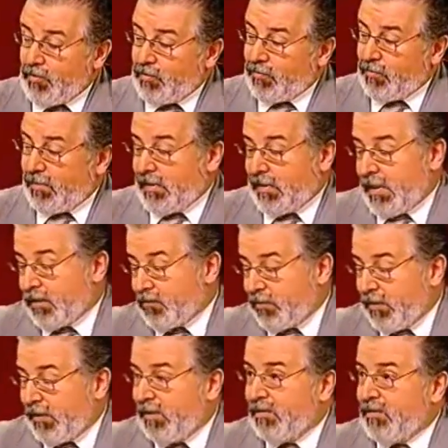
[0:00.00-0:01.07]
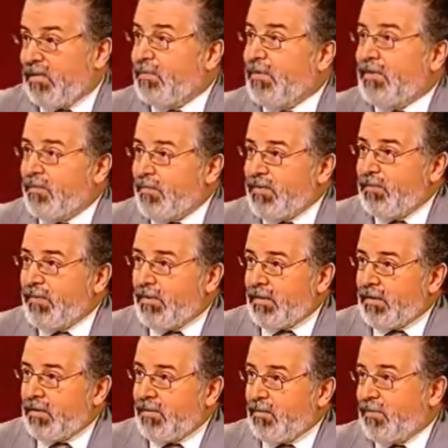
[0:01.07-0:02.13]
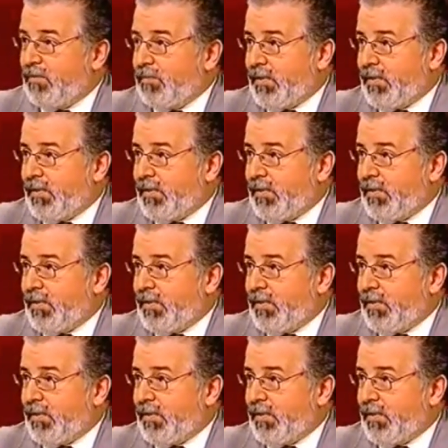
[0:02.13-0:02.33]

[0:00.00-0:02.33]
E por isso, acho que aqui também estamos a perder.